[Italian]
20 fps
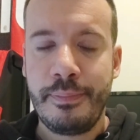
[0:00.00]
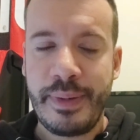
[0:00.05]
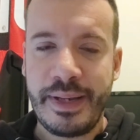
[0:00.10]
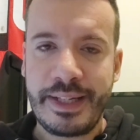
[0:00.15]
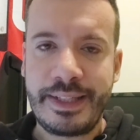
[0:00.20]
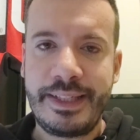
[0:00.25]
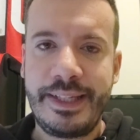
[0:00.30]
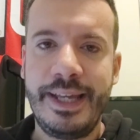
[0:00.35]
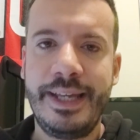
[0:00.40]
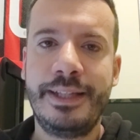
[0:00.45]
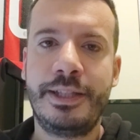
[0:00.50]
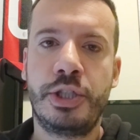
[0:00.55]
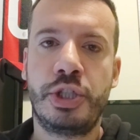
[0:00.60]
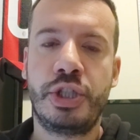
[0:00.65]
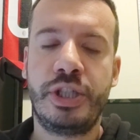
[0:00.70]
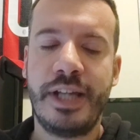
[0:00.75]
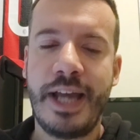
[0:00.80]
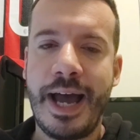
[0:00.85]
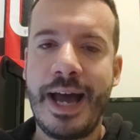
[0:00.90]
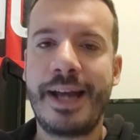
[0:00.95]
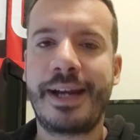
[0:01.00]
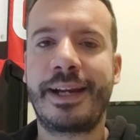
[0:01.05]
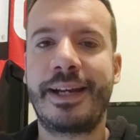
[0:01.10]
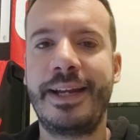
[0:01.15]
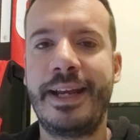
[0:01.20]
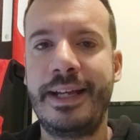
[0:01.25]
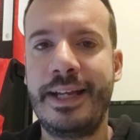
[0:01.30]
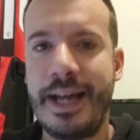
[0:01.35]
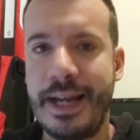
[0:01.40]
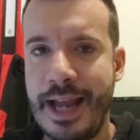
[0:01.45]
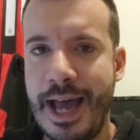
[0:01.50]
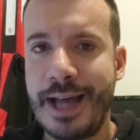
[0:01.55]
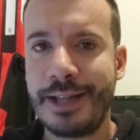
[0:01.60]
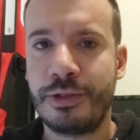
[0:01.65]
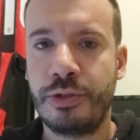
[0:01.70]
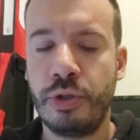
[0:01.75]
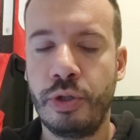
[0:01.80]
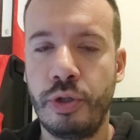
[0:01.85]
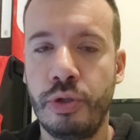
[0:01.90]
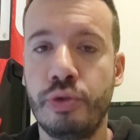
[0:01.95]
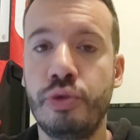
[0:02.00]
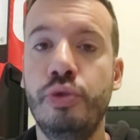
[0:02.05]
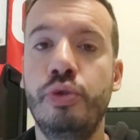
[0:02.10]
perché ci ha regalato